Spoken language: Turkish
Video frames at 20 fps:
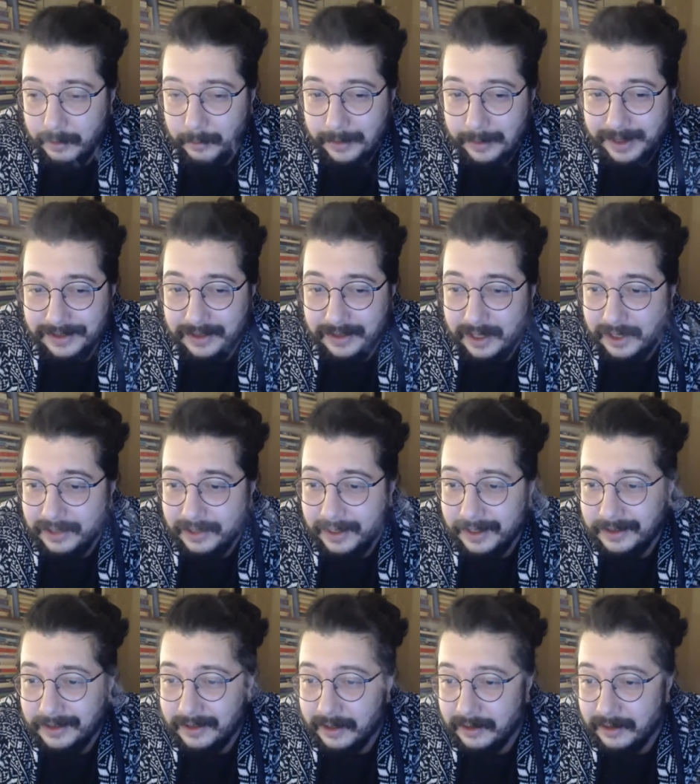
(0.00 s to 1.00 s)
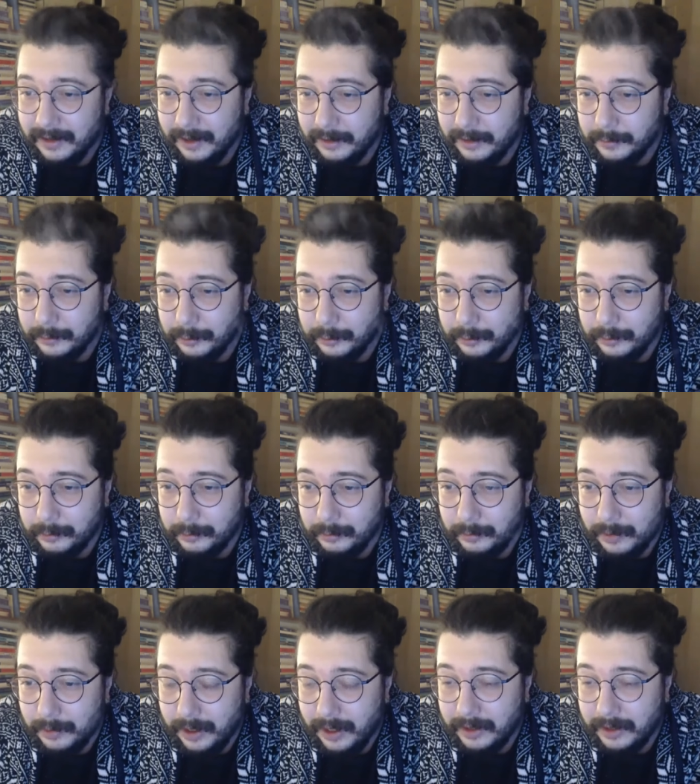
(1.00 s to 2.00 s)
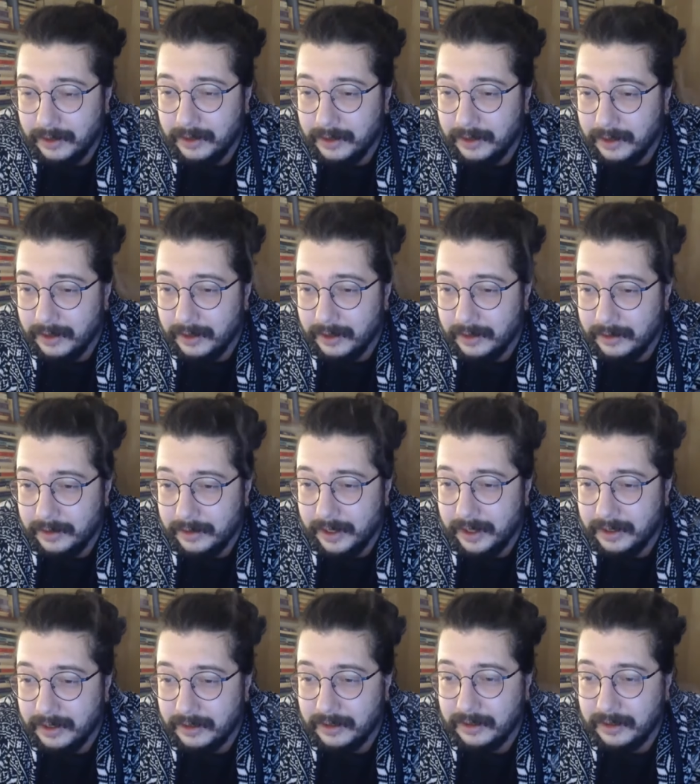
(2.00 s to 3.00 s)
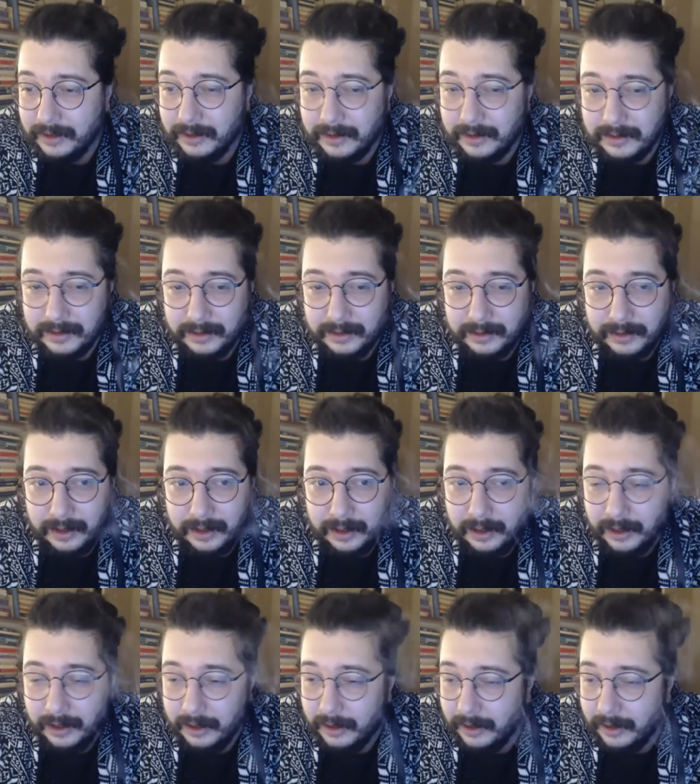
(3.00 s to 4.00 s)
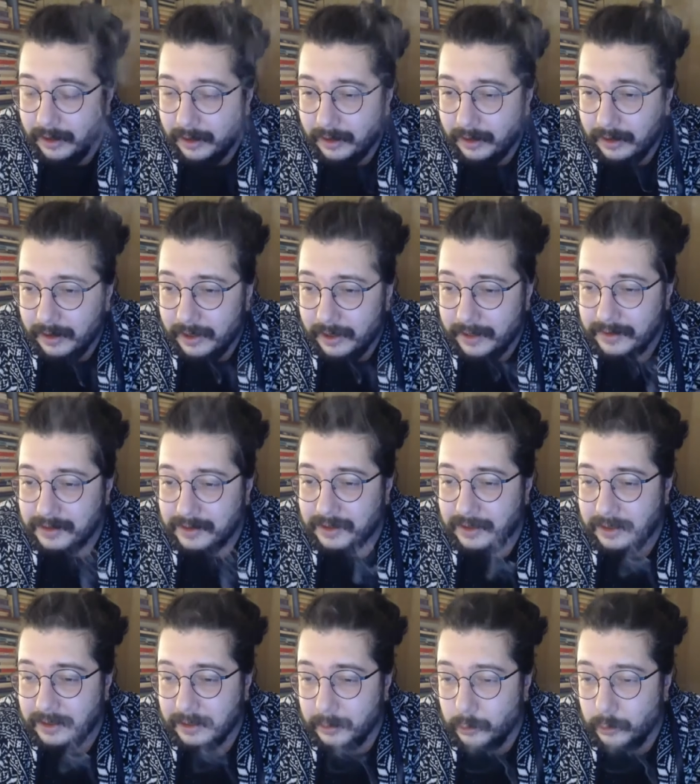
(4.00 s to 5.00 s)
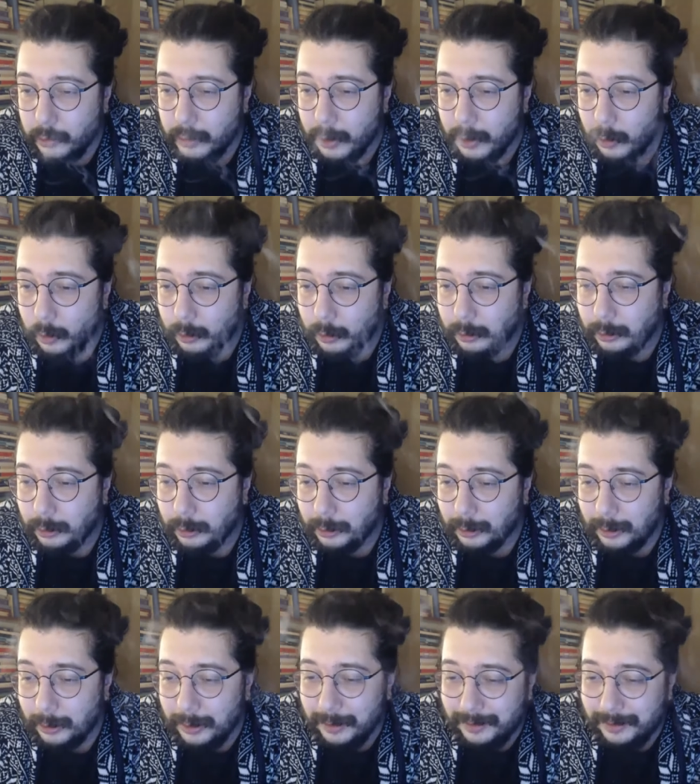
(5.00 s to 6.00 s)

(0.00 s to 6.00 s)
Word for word: Ben daha yeni yeni anlıyorum hangi renk yıldızın daha eski üye olduğunu.